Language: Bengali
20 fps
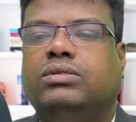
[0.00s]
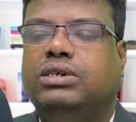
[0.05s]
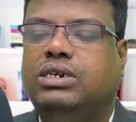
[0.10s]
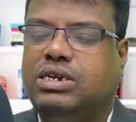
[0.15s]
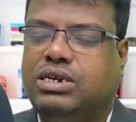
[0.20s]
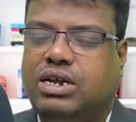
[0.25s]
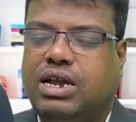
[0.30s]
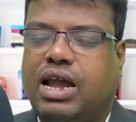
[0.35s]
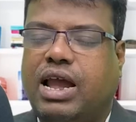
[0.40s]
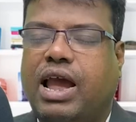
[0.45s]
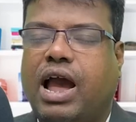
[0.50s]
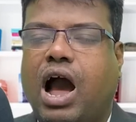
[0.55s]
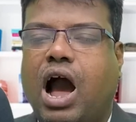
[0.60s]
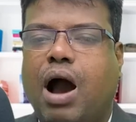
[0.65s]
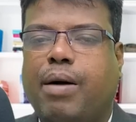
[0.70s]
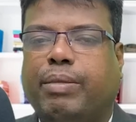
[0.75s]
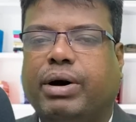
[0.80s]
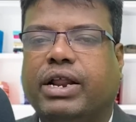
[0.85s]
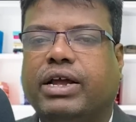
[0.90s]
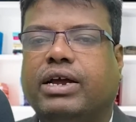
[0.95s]
ঠিক
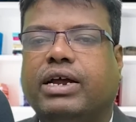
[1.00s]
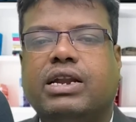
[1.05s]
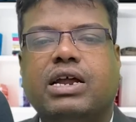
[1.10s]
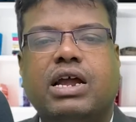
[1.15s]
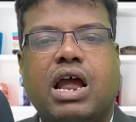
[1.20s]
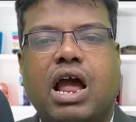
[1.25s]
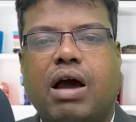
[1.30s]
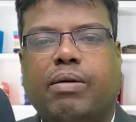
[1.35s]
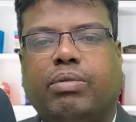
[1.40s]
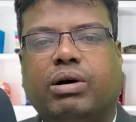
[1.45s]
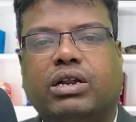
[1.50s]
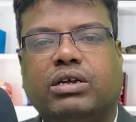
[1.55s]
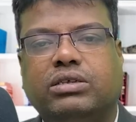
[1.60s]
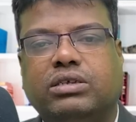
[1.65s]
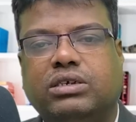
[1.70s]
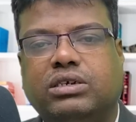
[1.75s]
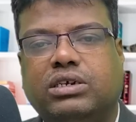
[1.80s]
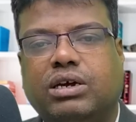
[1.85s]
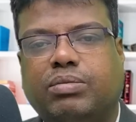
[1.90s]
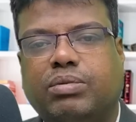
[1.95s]
আমার এখানে অ্যাভারেজ
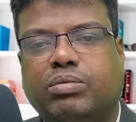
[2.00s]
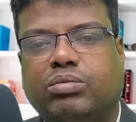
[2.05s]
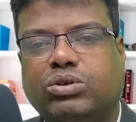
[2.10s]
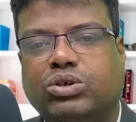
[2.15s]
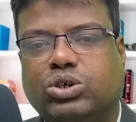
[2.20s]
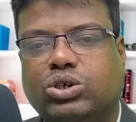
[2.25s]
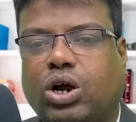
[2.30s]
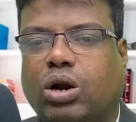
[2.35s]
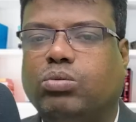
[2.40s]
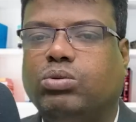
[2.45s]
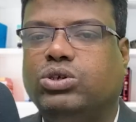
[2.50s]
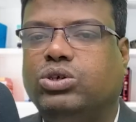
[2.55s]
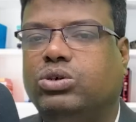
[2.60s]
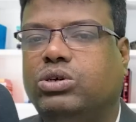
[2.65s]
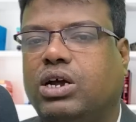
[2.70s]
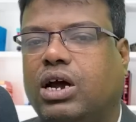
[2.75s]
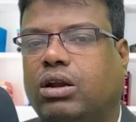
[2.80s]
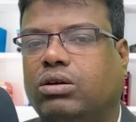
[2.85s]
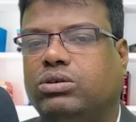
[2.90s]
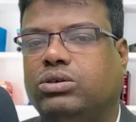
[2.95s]
হিসাব এবং
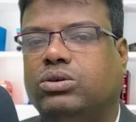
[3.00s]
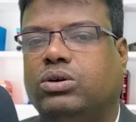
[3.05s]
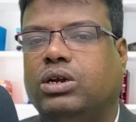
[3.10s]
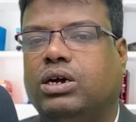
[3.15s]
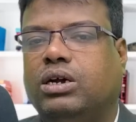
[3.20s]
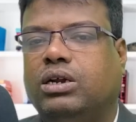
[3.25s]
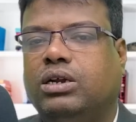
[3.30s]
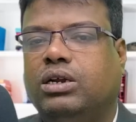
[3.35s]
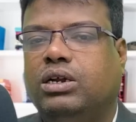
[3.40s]
সর্বজনীয় আলোচনা